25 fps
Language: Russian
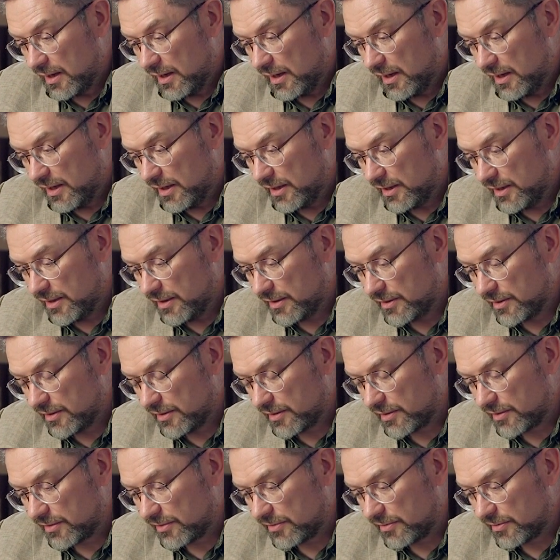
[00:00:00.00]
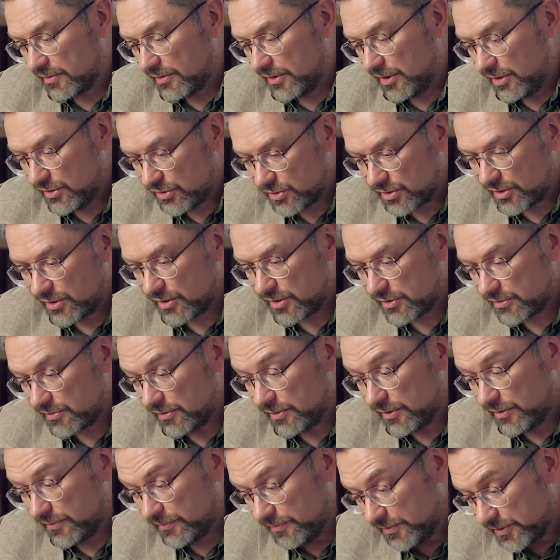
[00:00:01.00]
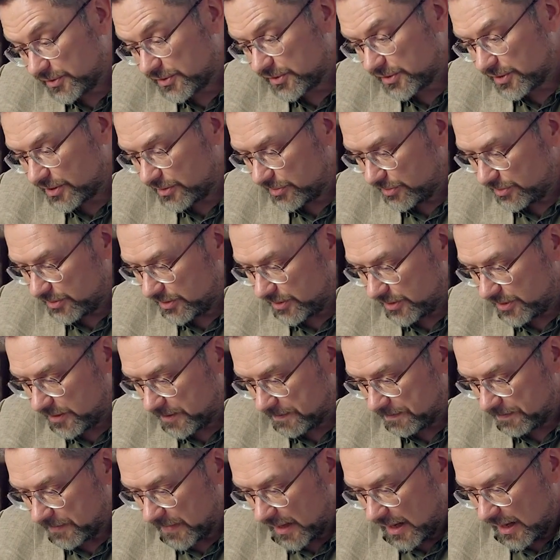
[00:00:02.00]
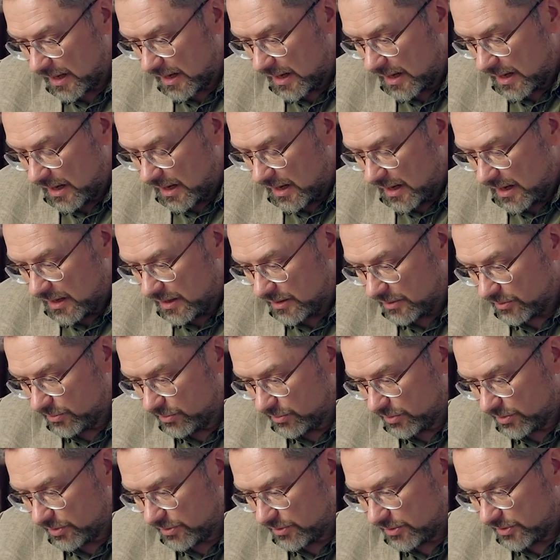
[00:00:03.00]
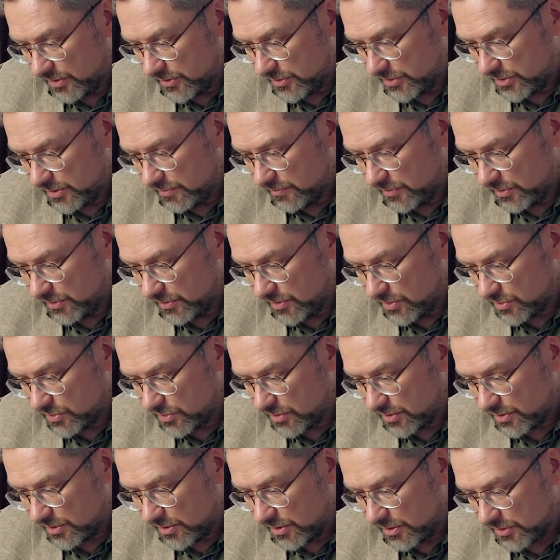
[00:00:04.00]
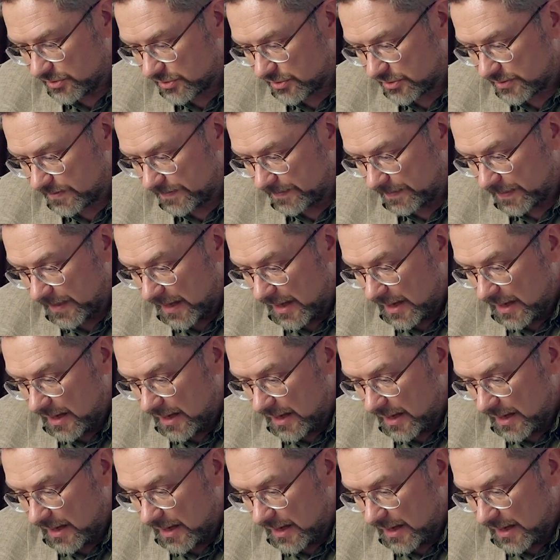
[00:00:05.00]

а э, греческое название Фессалоники, город на севере нынешней Греции.